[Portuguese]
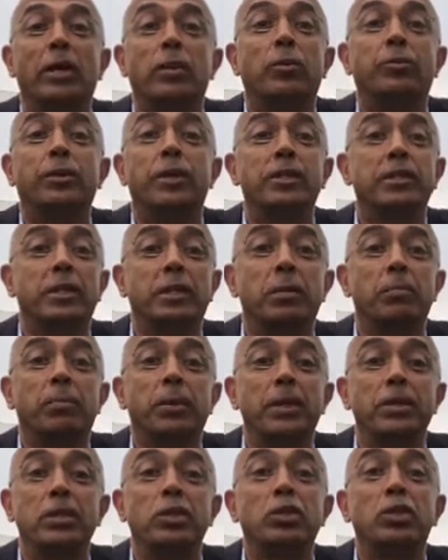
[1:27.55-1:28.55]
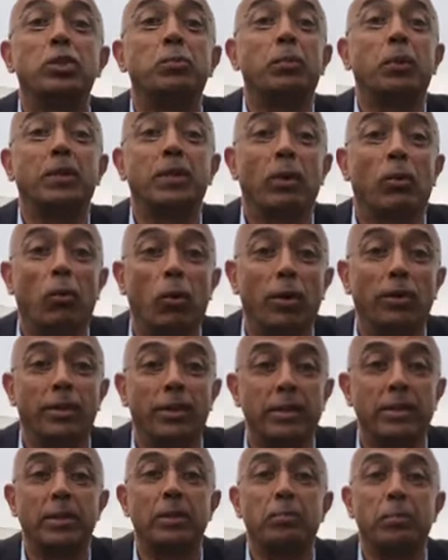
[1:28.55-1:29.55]
não tem que ser empresas XPTO,
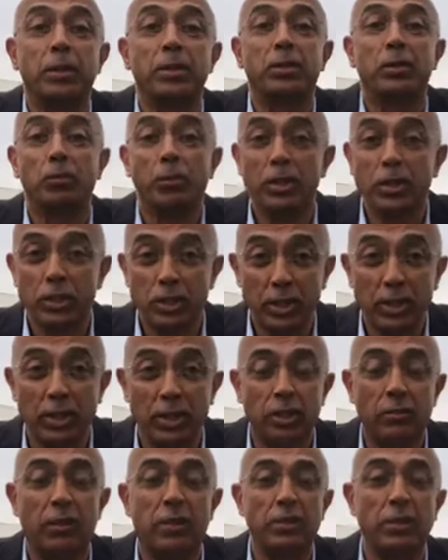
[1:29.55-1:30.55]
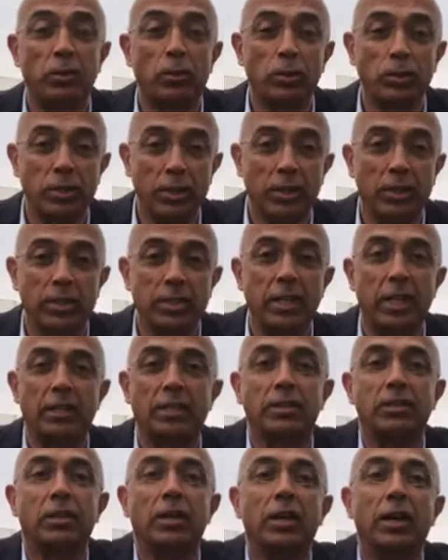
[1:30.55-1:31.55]
tem que ser empresas que são bem geridas, fazem coisas
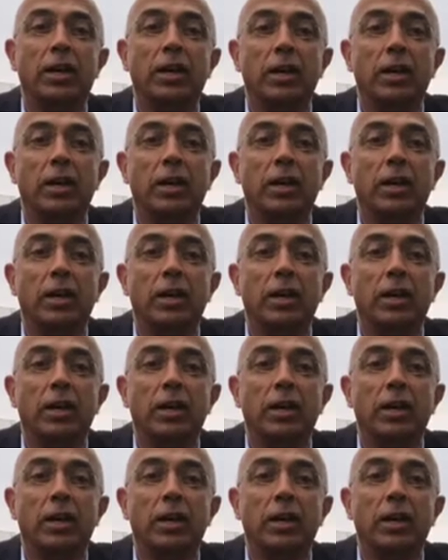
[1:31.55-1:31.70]
engraçadas.